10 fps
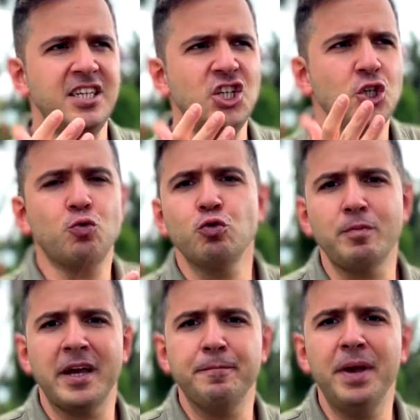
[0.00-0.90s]
iş
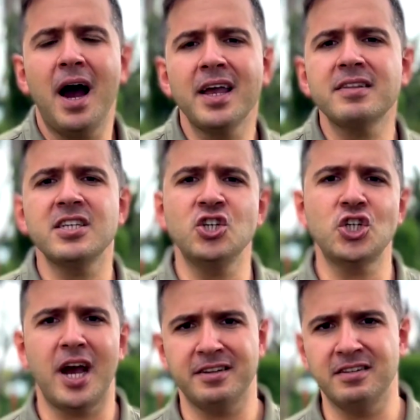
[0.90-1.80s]
kurmayın, bir hayat
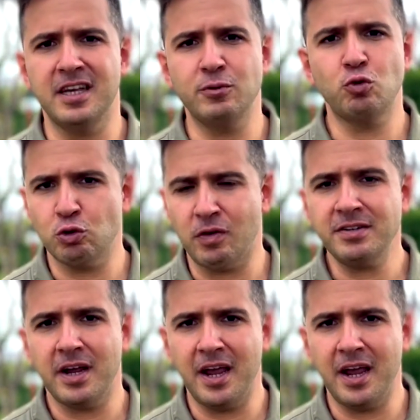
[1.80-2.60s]
inşa edin diye bir söz var.